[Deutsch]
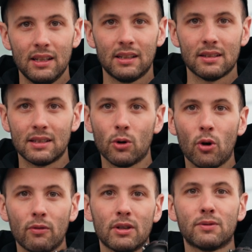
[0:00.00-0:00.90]
nicht, dass sich
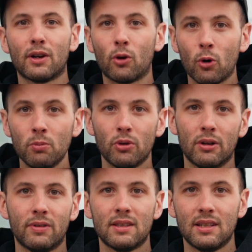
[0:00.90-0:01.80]
irgendwas verkrümmt
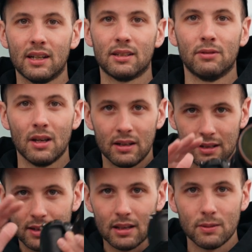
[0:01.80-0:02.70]
oder verzerrt.
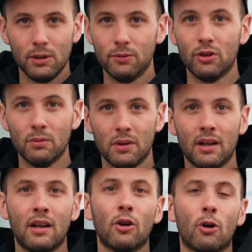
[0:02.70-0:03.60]
Das ganze Bild wird
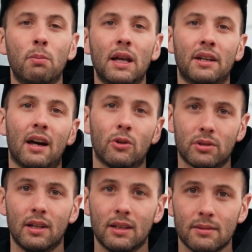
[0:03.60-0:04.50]
immer komplett
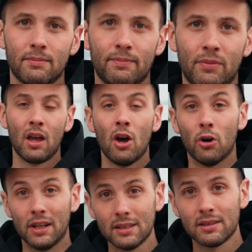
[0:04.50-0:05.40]
ausgelesen.
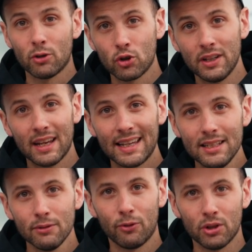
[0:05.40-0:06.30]
Und das ist auch schon der
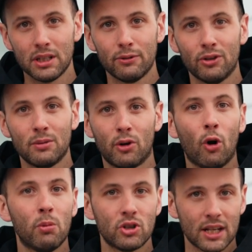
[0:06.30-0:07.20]
Riesenvorteil von dem
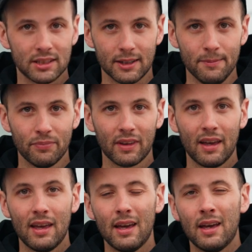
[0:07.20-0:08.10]
Global Shutter.
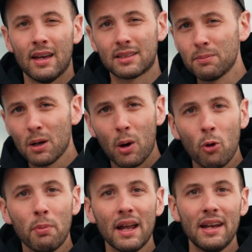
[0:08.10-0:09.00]
Es gibt aber
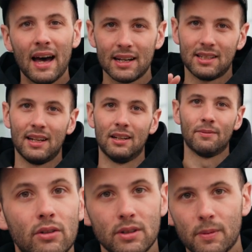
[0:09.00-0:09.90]
auch ein paar Nachteile.
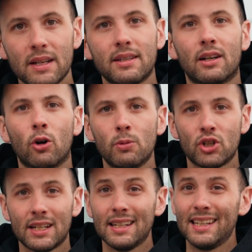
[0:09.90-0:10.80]
Und zwar ist der Global
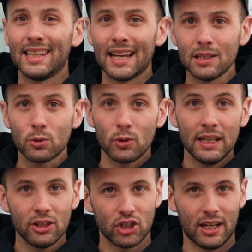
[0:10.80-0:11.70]
Shutter nicht ganz so
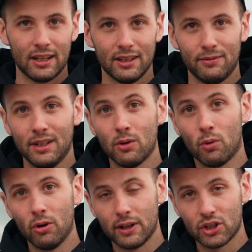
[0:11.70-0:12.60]
lichtstark wie den
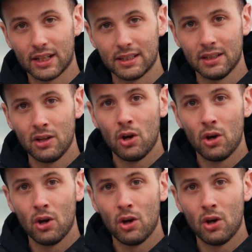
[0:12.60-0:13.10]
Rolling Shutter